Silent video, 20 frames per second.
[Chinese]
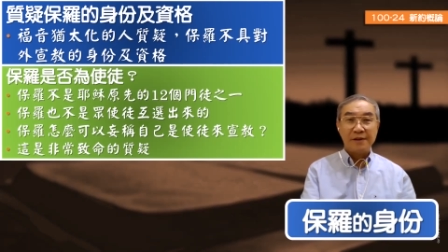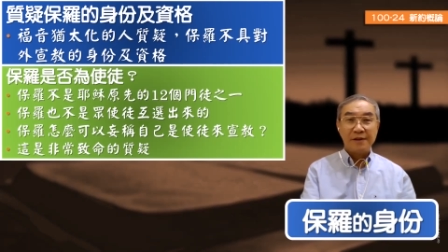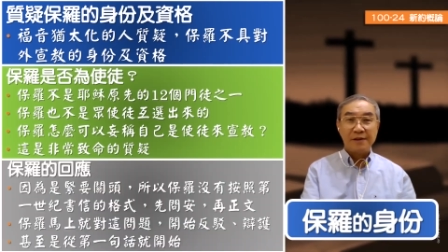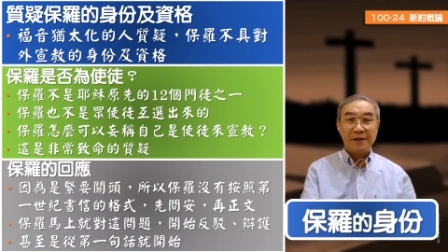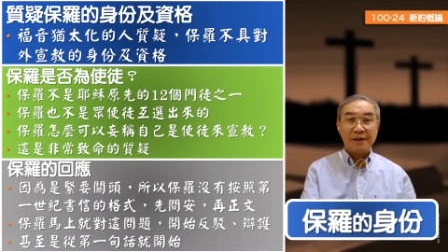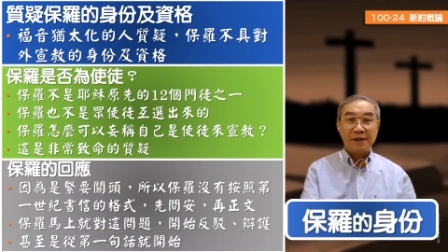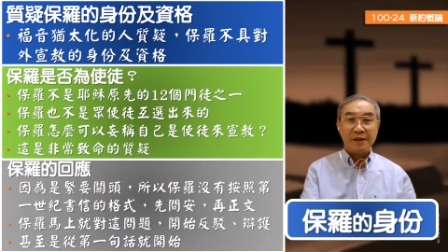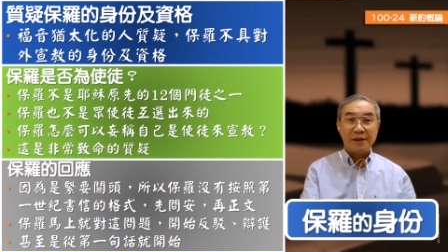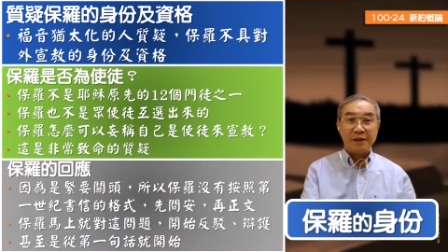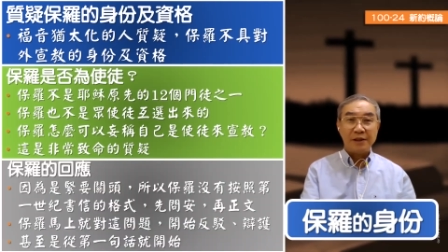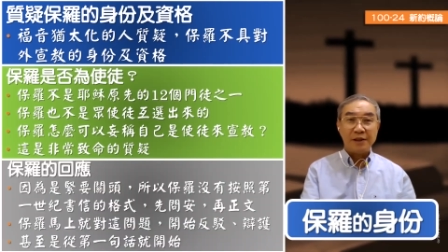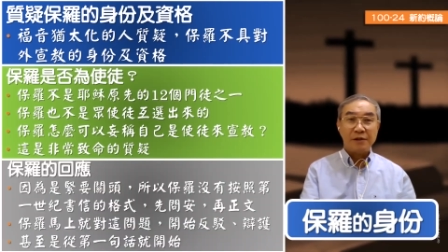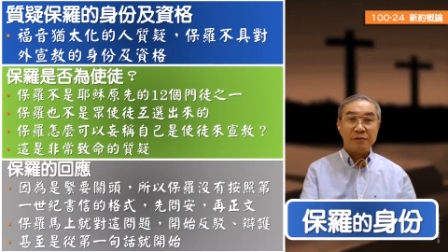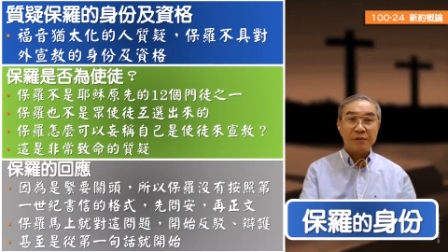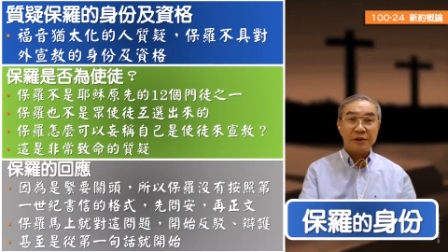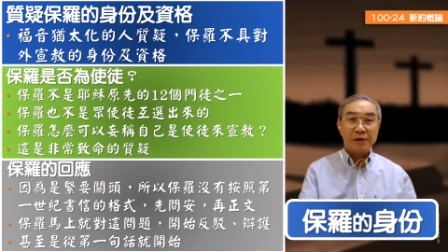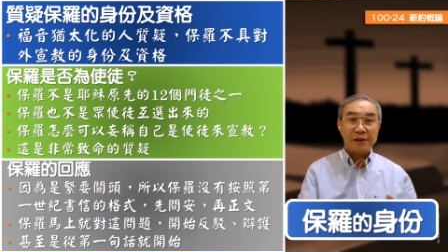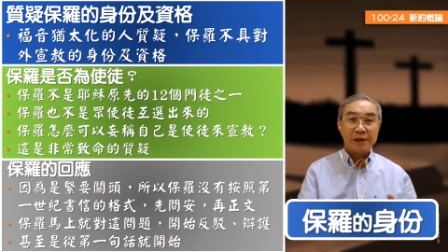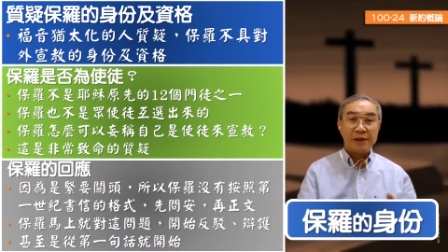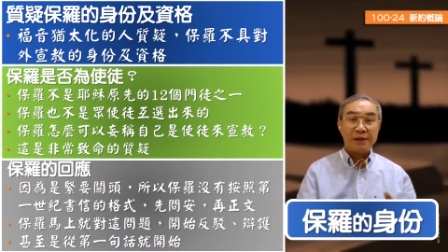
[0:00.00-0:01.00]
那也因
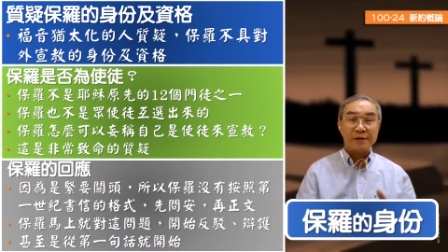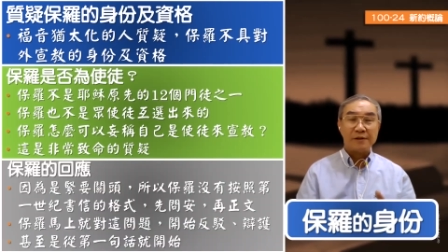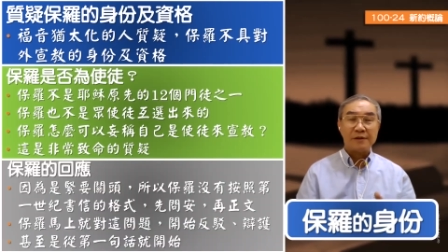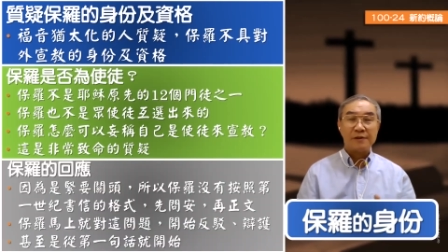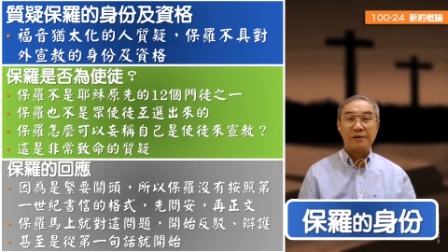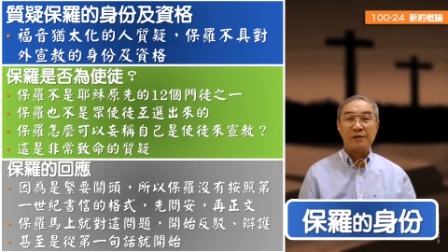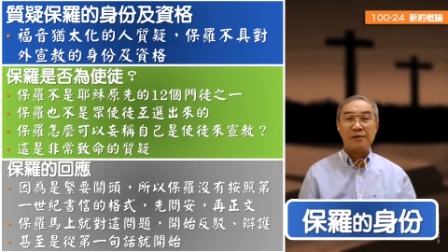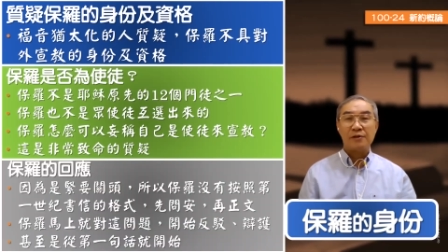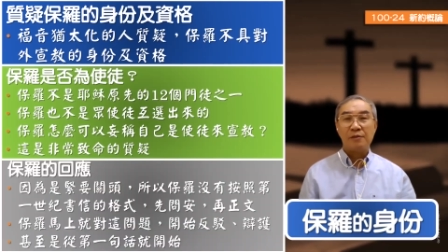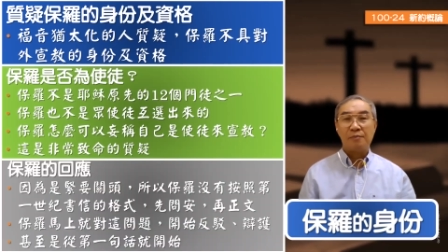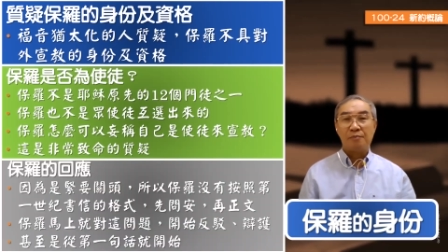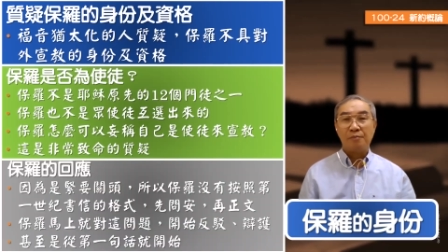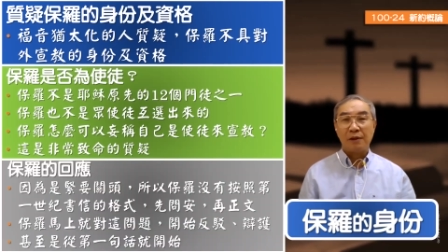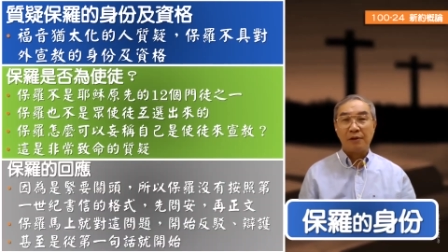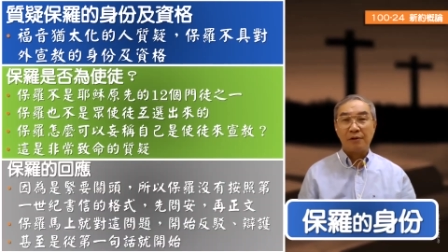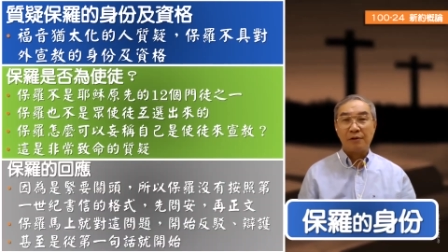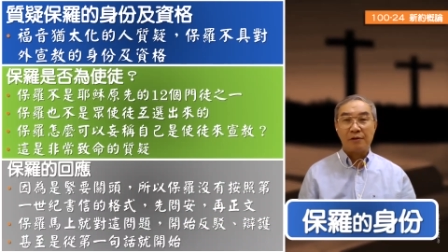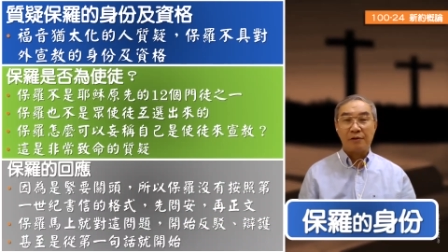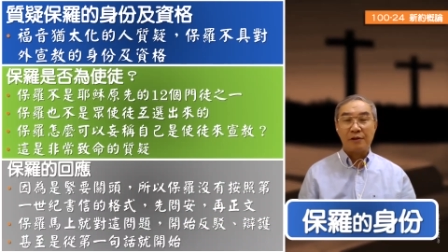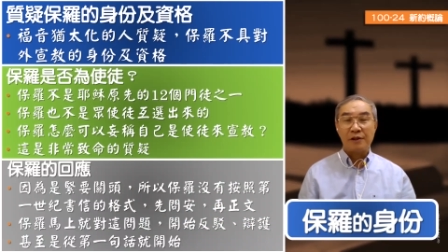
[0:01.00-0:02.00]
为这样子，所以
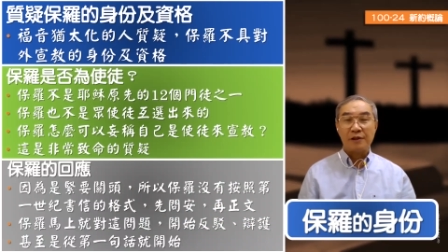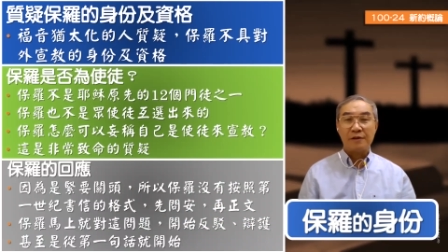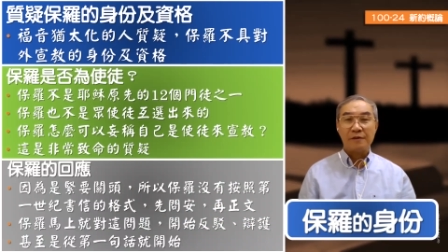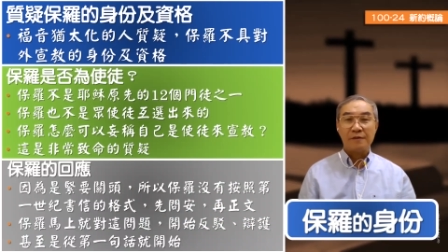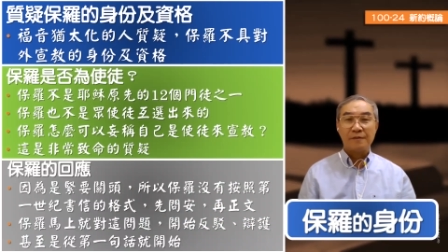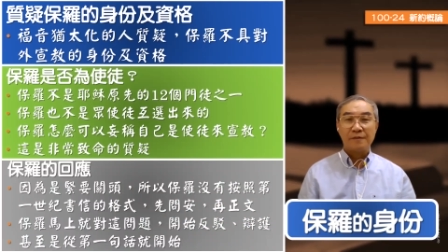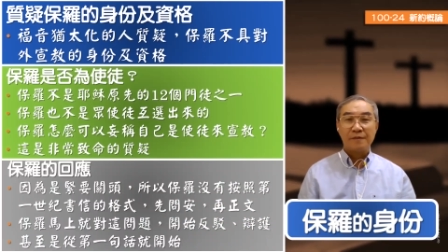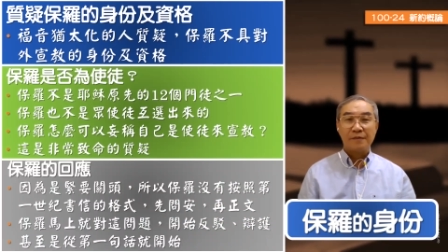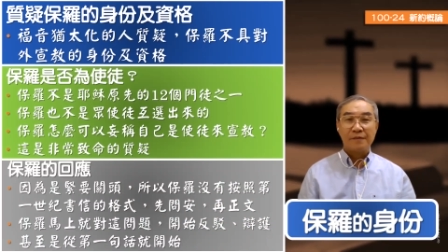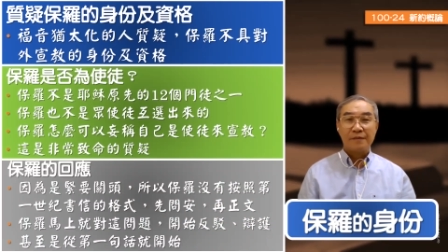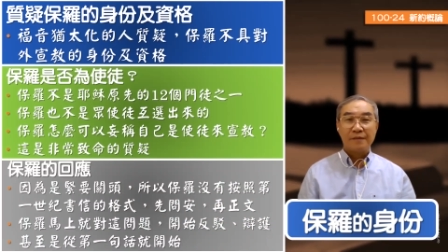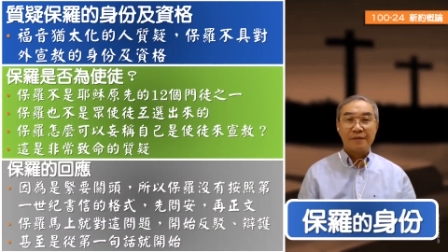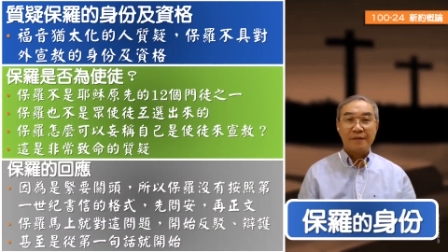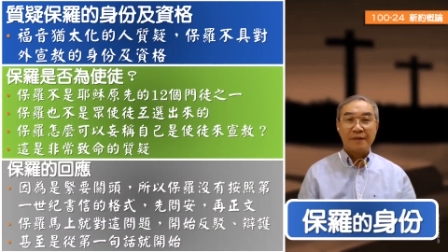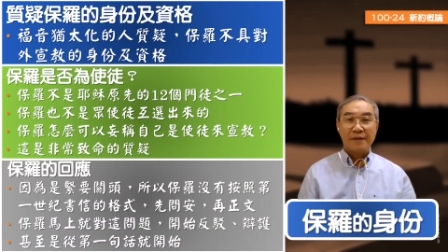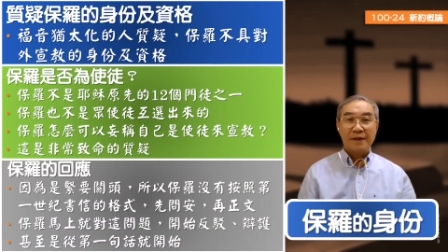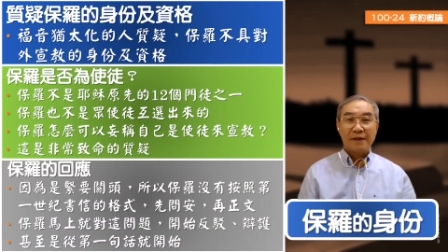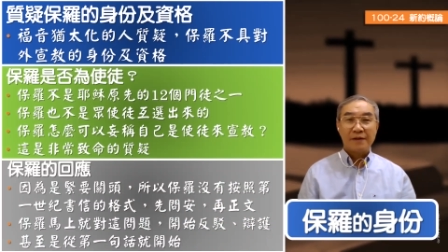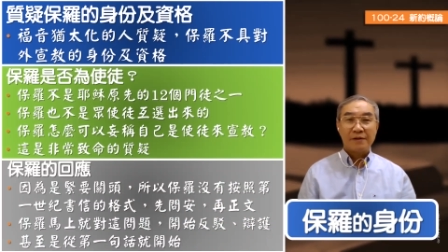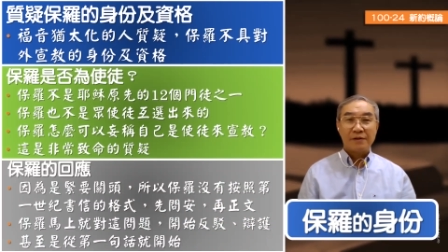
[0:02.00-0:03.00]
保罗呢，
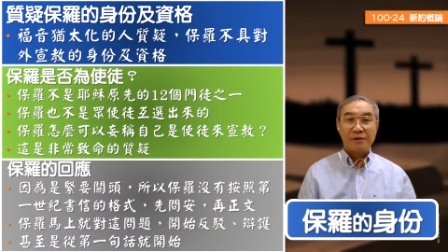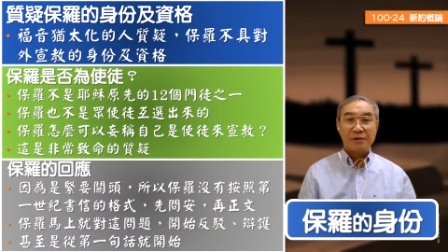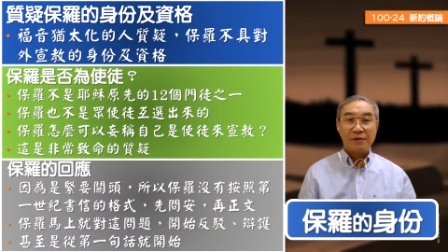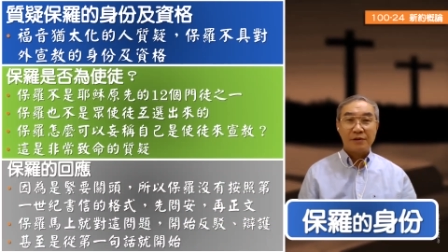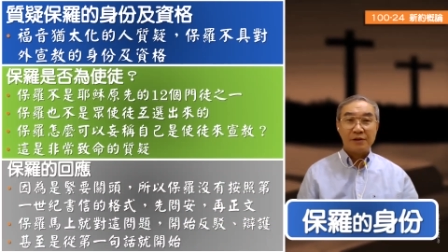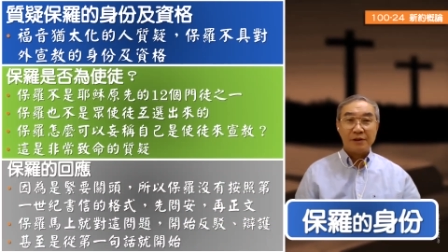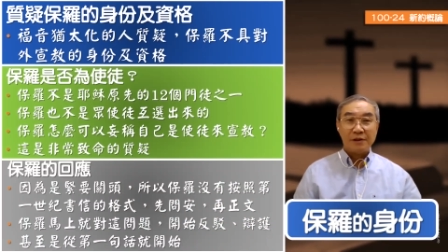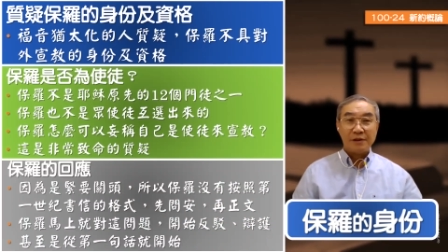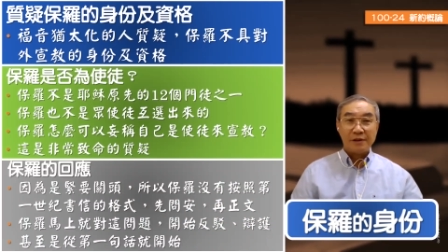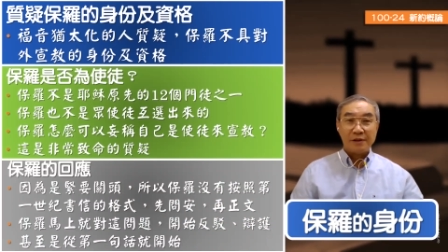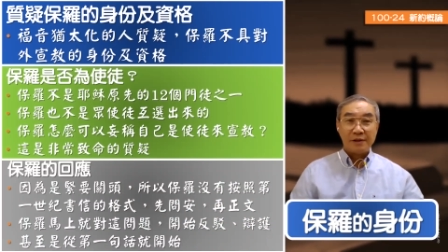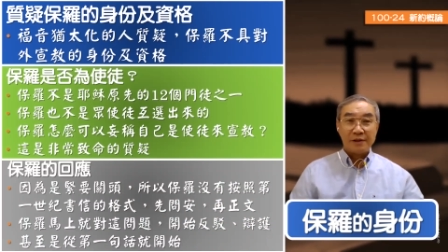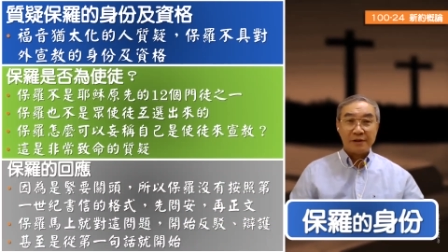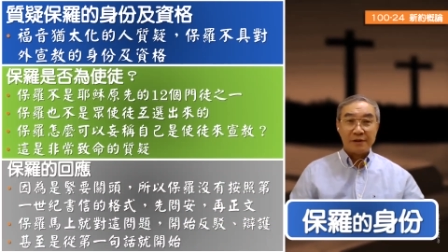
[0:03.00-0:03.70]
就急